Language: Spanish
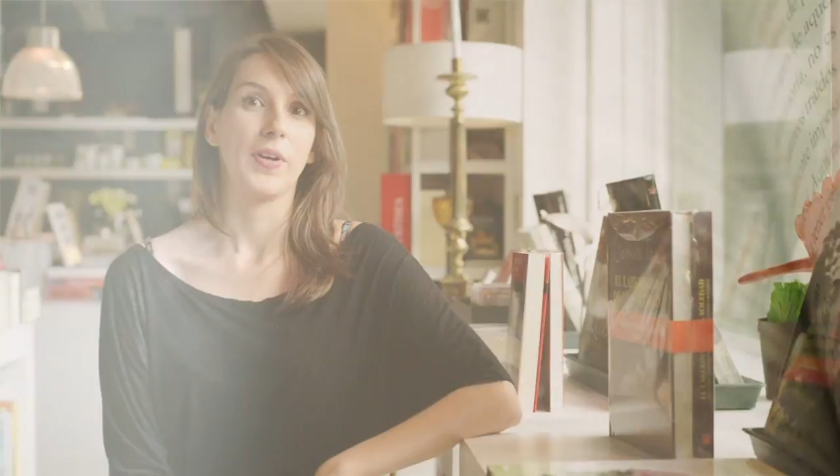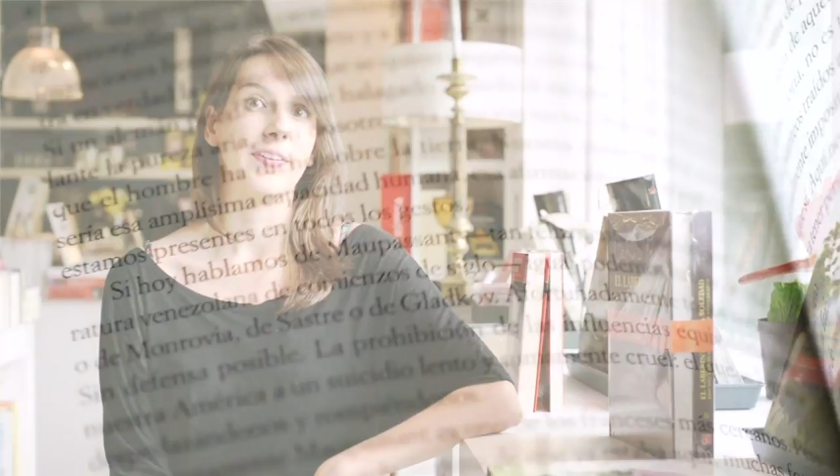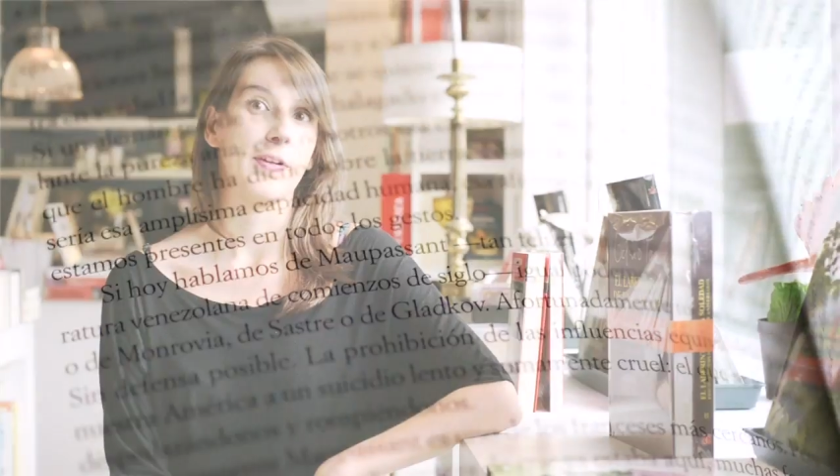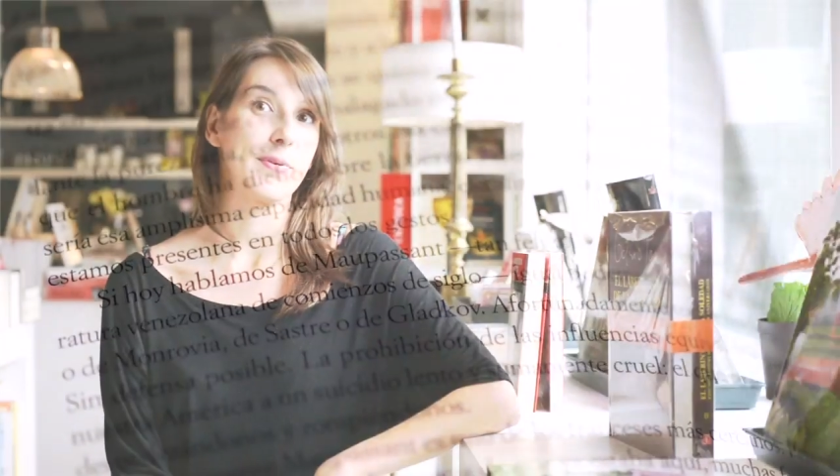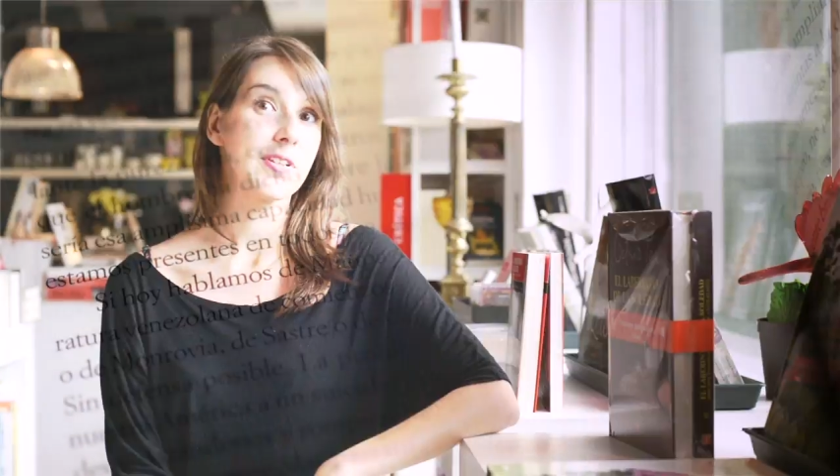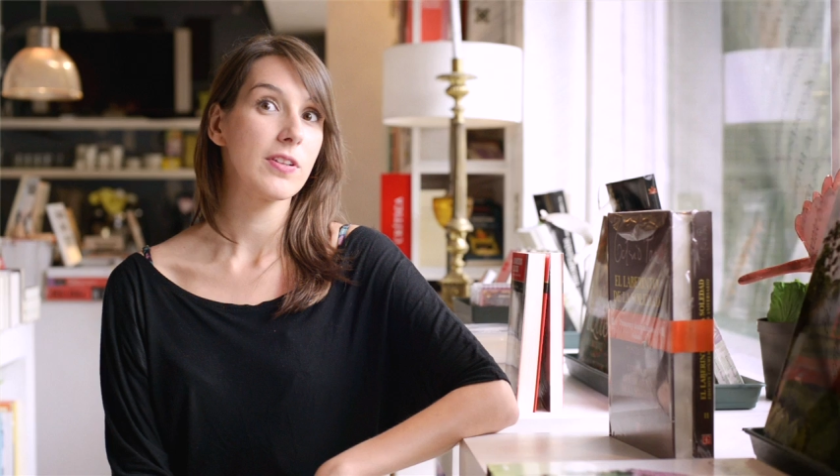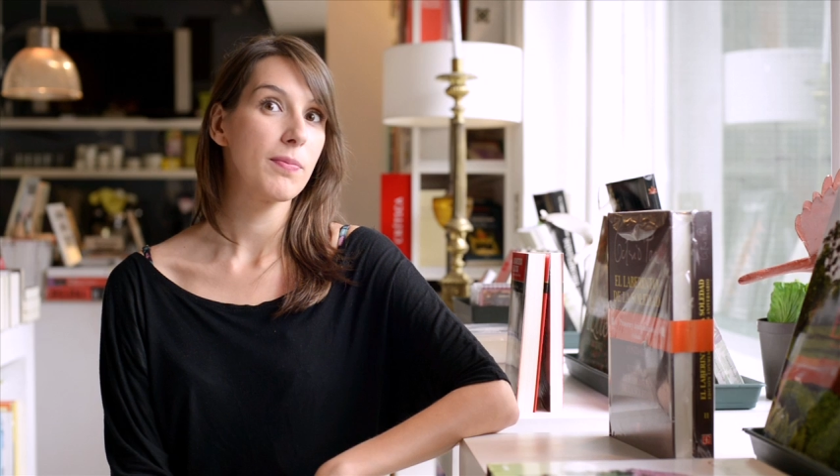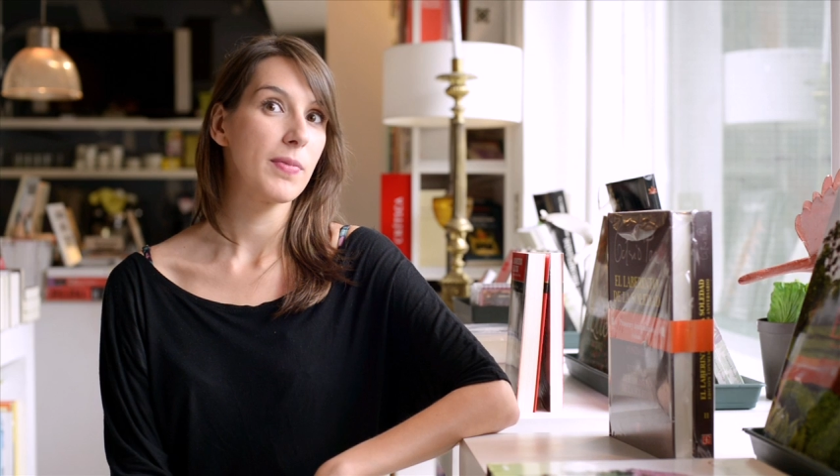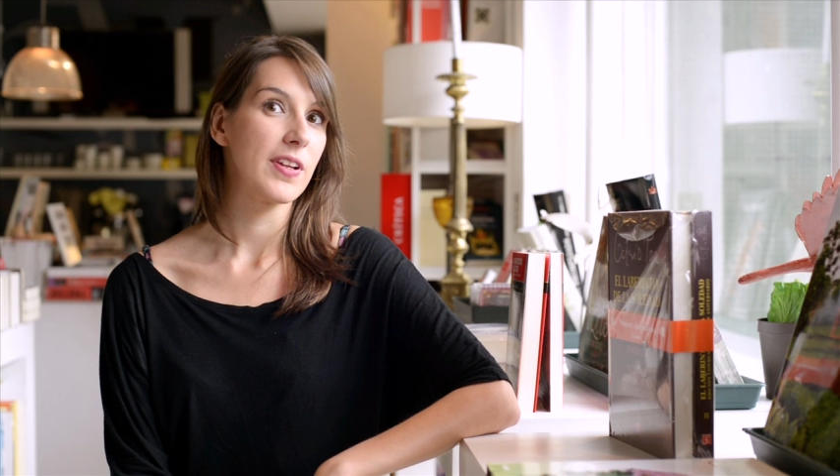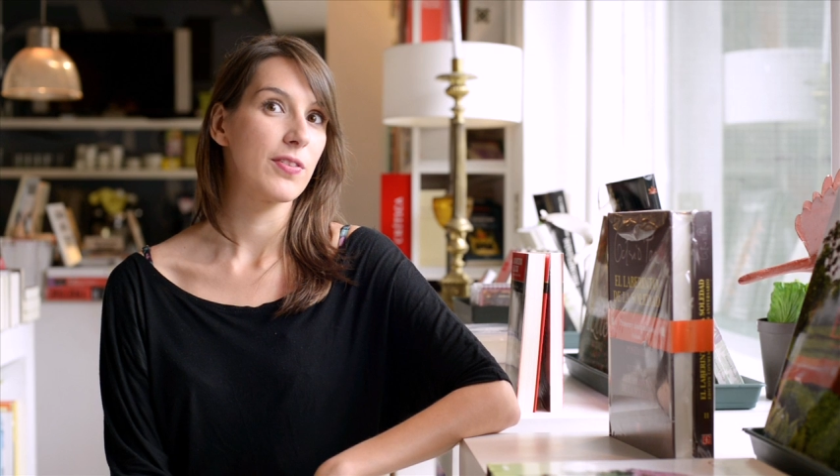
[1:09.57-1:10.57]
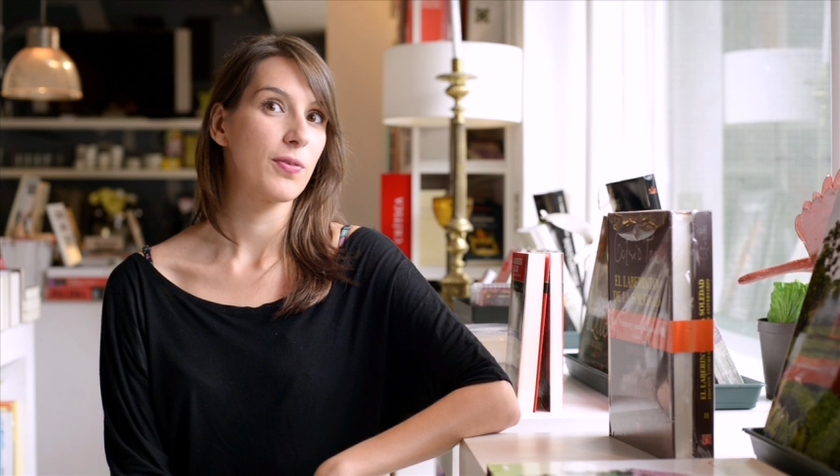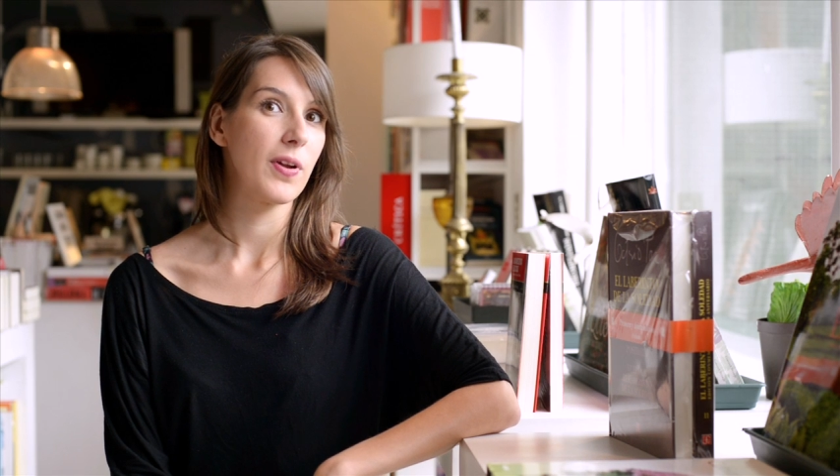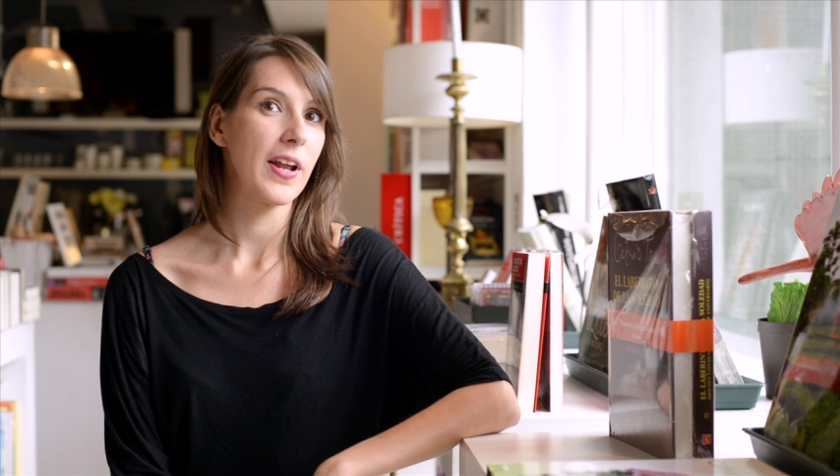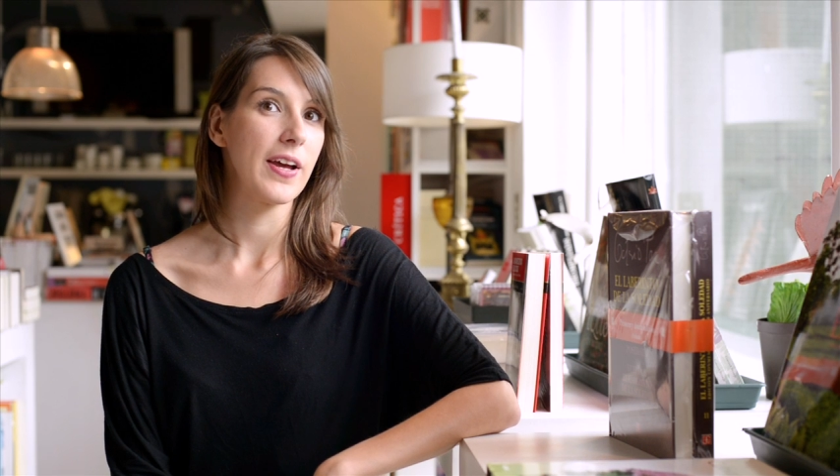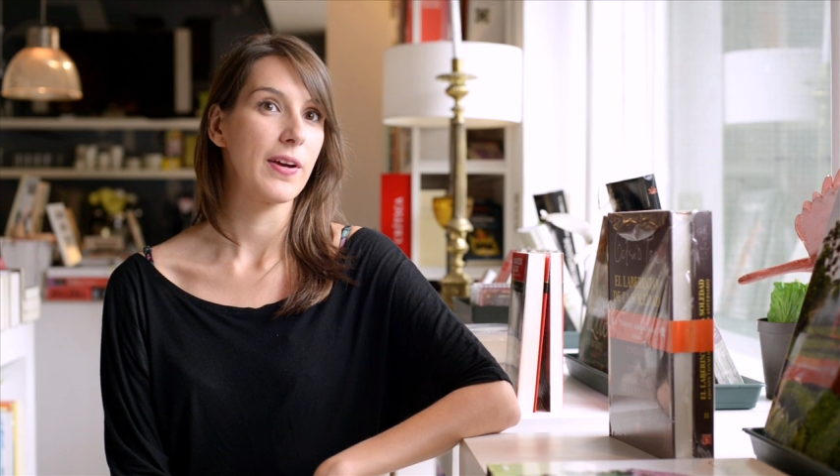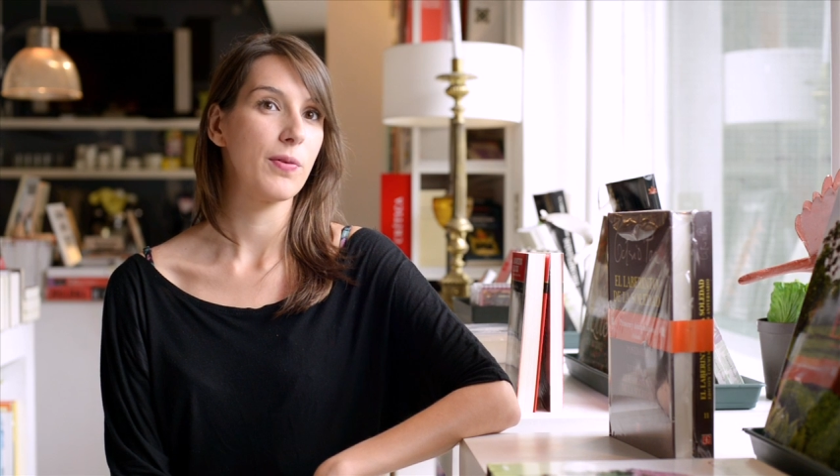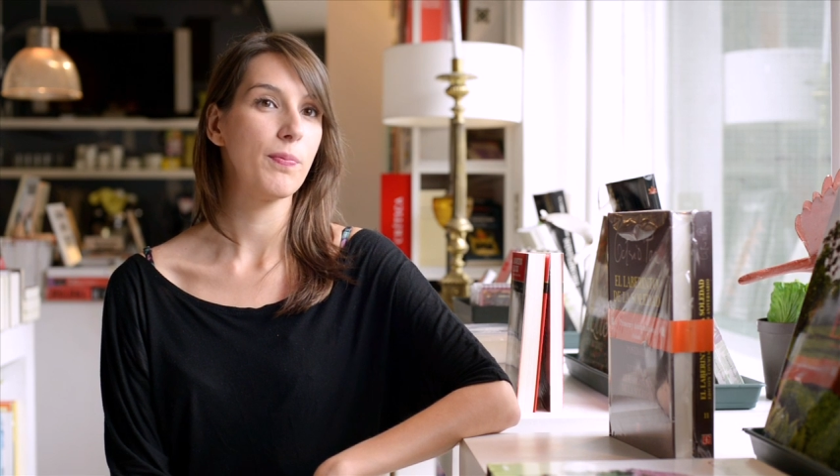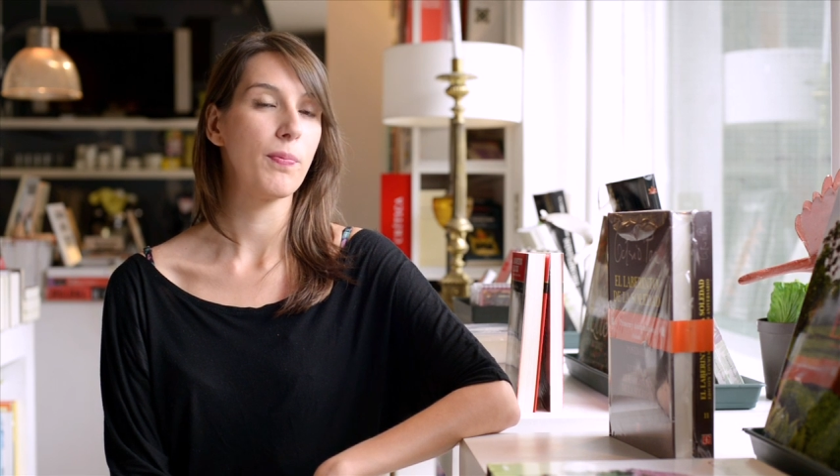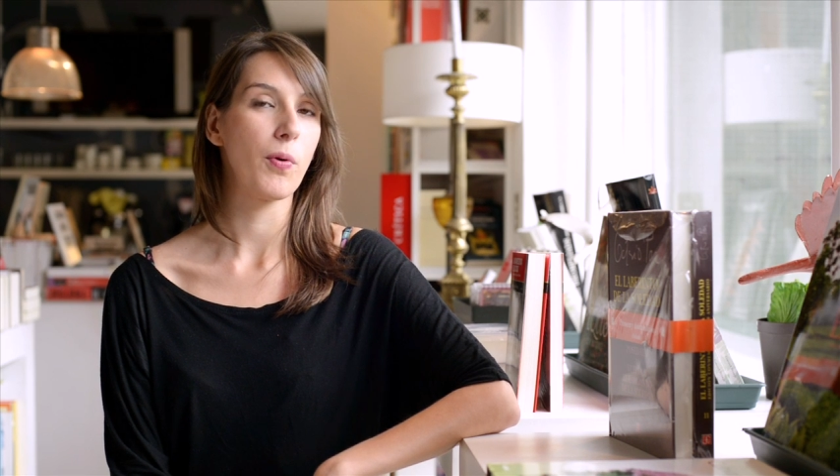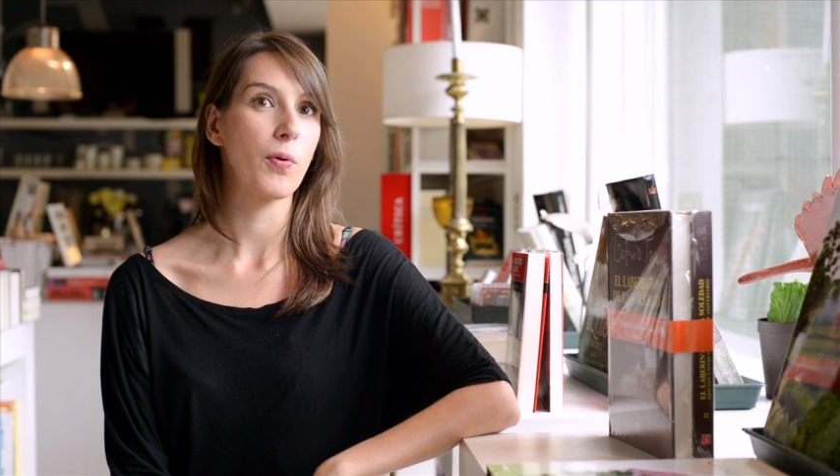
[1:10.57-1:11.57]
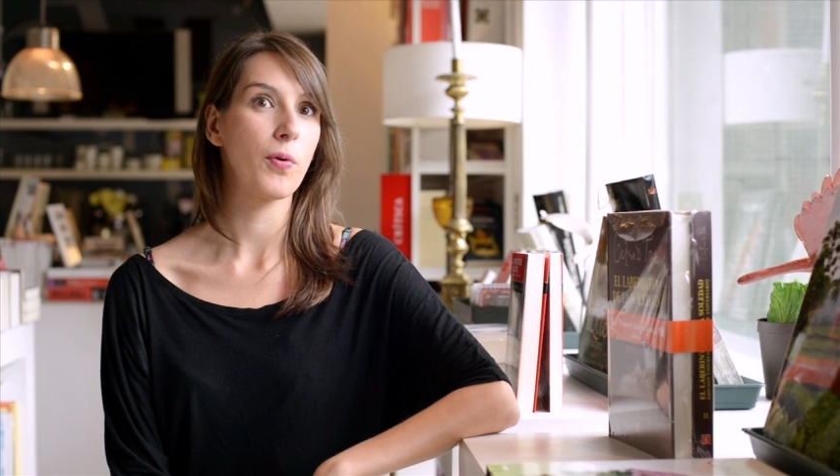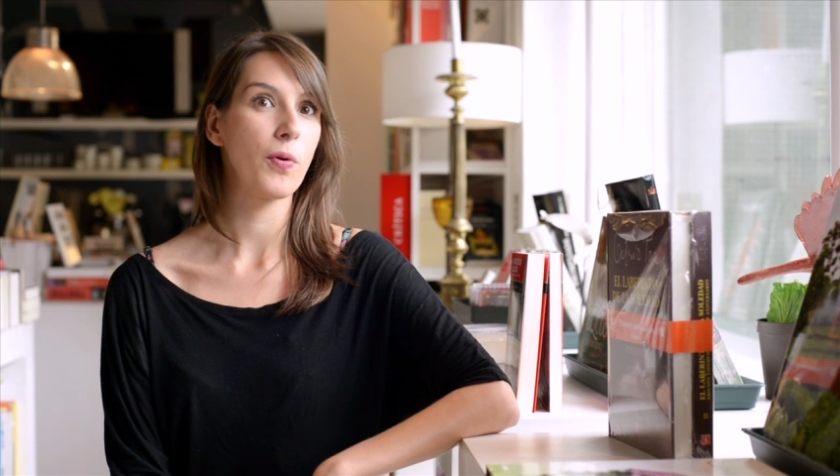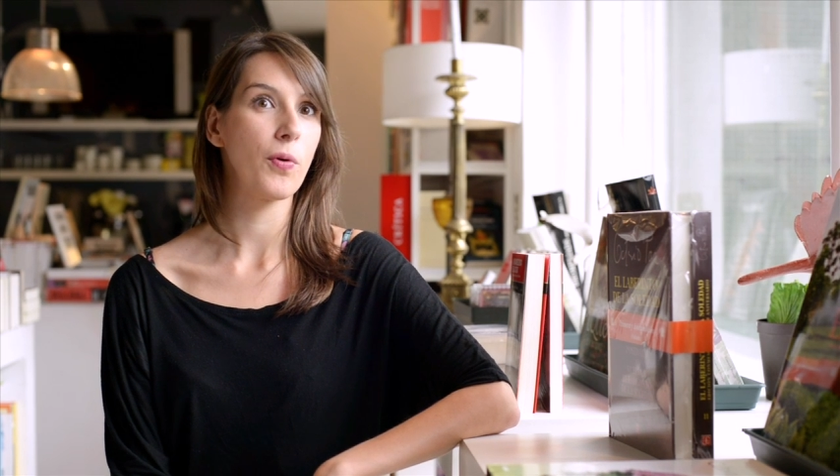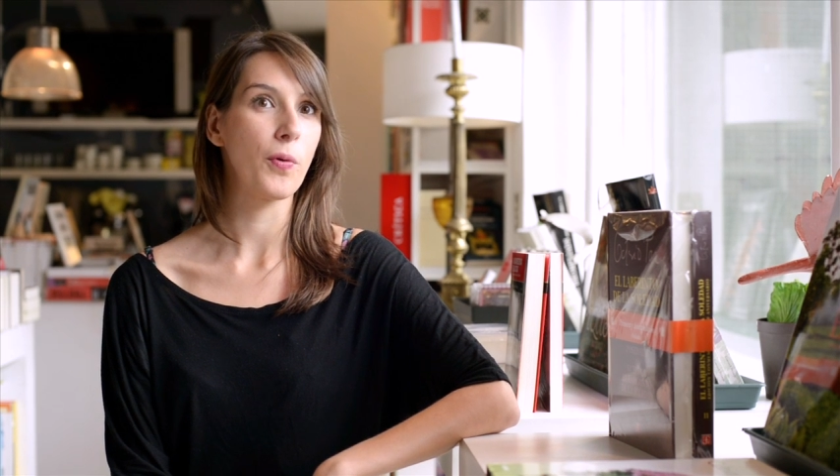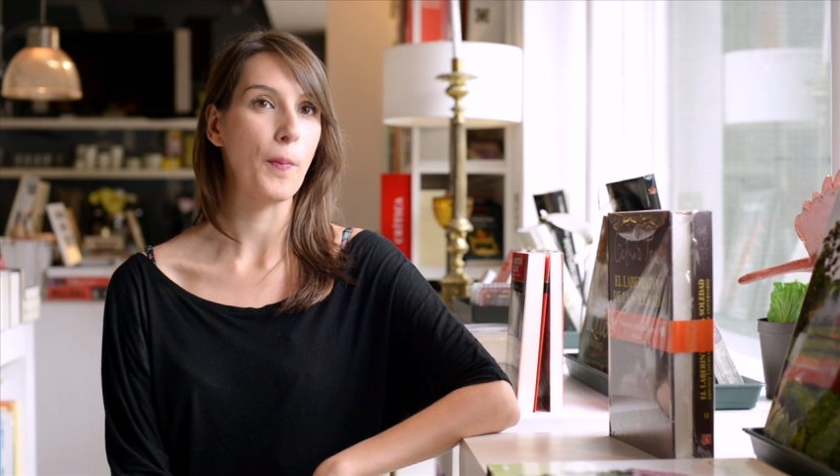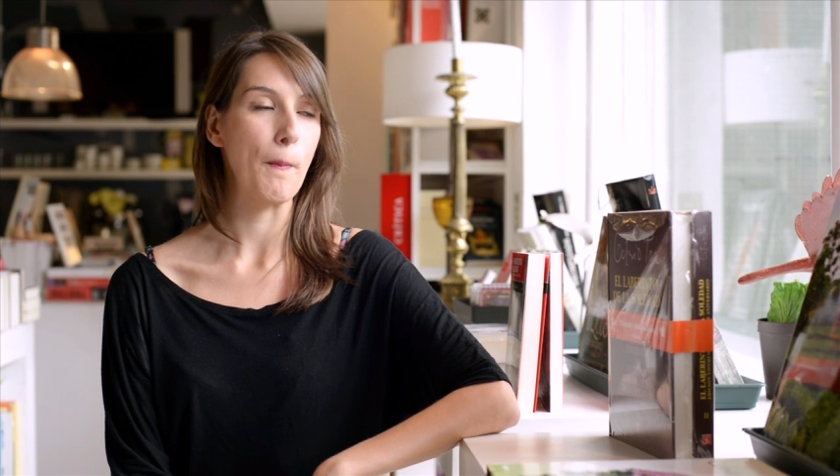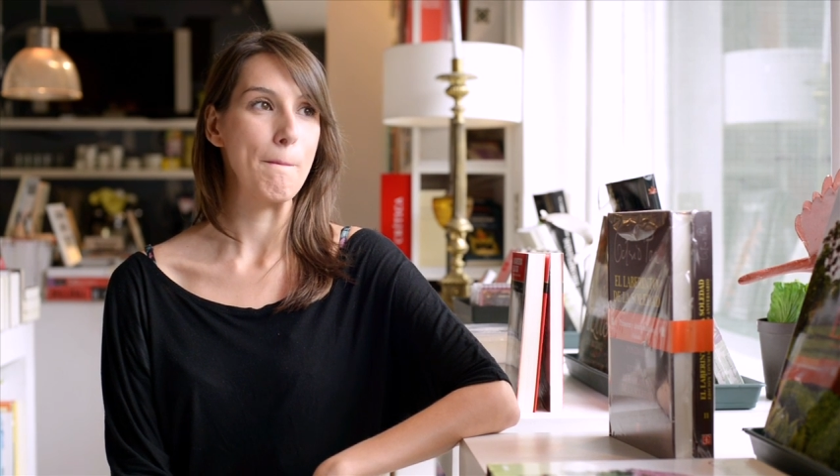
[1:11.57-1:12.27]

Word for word: que está pasando en Venezuela es un poco